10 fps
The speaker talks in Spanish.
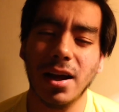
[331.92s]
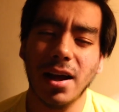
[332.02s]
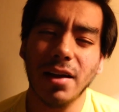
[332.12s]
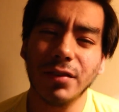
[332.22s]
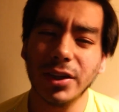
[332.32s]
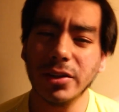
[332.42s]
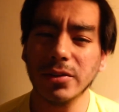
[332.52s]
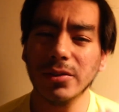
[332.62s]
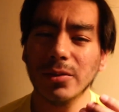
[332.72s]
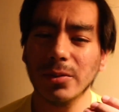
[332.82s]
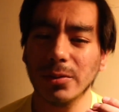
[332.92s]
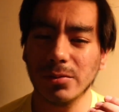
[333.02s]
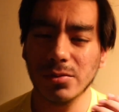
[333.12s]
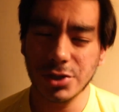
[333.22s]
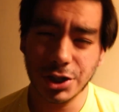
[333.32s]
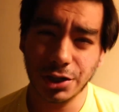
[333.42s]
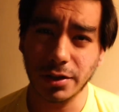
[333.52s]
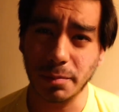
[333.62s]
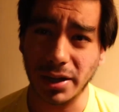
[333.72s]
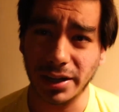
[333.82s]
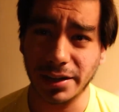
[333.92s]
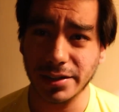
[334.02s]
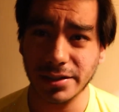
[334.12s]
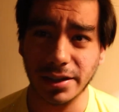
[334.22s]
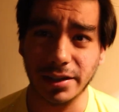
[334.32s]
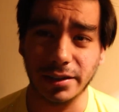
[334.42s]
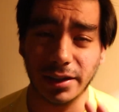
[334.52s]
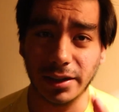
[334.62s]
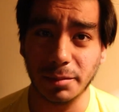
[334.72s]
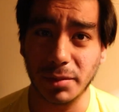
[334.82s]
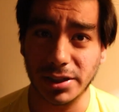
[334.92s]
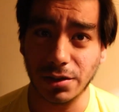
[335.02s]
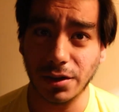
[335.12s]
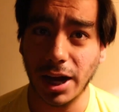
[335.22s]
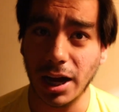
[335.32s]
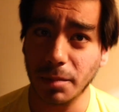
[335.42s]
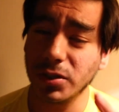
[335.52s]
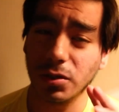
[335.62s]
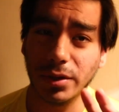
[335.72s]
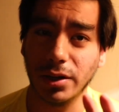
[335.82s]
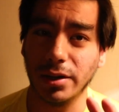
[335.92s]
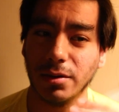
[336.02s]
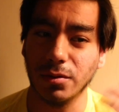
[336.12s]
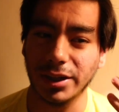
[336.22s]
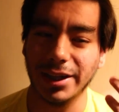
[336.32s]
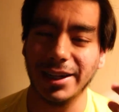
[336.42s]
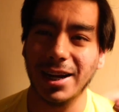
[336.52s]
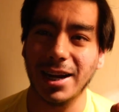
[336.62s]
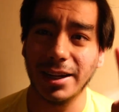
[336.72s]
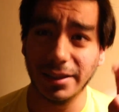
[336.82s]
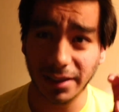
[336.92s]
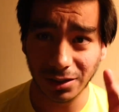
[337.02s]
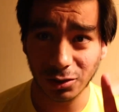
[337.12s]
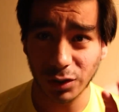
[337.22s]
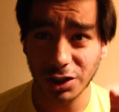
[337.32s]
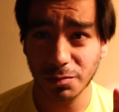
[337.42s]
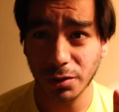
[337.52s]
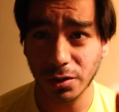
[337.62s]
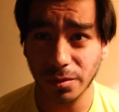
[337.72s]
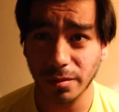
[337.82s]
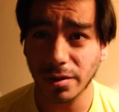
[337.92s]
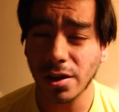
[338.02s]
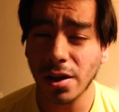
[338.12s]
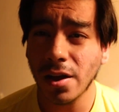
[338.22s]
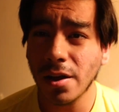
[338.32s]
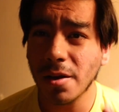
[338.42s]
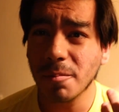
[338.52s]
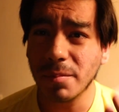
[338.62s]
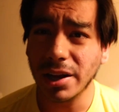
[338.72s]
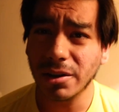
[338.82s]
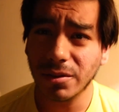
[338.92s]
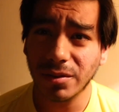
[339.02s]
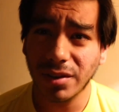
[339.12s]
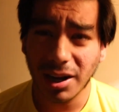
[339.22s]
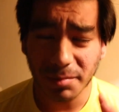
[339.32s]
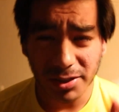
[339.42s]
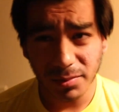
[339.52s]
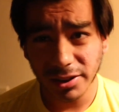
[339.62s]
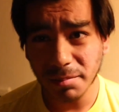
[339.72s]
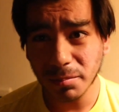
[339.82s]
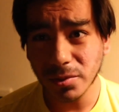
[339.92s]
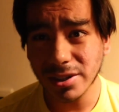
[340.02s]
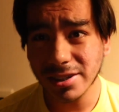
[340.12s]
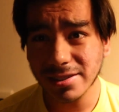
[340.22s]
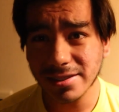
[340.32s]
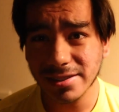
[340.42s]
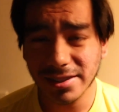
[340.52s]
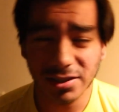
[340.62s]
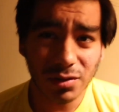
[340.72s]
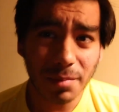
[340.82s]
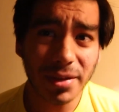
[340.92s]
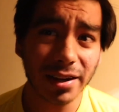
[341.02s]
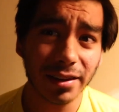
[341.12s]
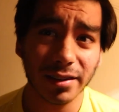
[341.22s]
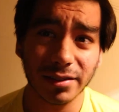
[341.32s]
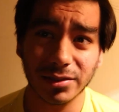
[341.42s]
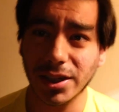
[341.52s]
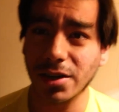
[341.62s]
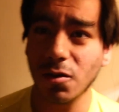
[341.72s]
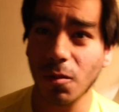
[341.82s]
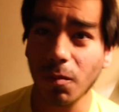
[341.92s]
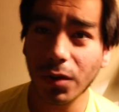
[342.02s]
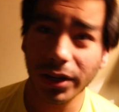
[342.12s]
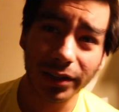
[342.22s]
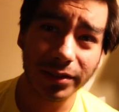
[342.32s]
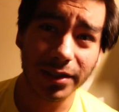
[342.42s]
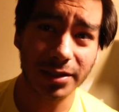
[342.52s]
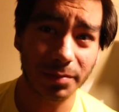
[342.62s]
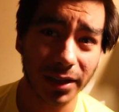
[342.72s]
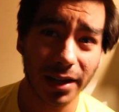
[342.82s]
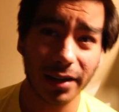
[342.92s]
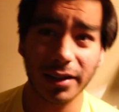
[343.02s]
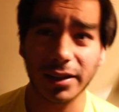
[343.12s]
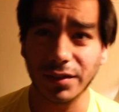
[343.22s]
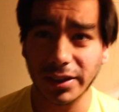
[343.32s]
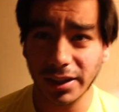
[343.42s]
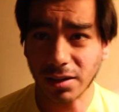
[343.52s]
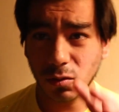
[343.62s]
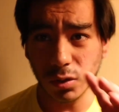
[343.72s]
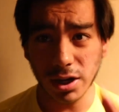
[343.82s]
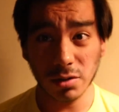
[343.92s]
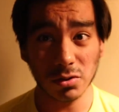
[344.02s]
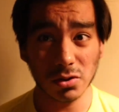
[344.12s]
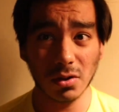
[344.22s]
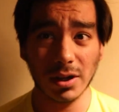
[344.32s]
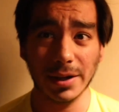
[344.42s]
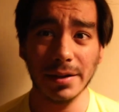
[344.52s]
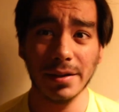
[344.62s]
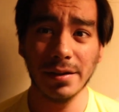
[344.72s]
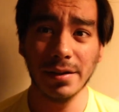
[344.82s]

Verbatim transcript: Ha habido un chingo de páginas que tienen demasiado hype sobre lo que era la Nintendo Switch Pro, pero al mismo tiempo es, es una mierda, o sea, no puedes aceptar que te vendan una consola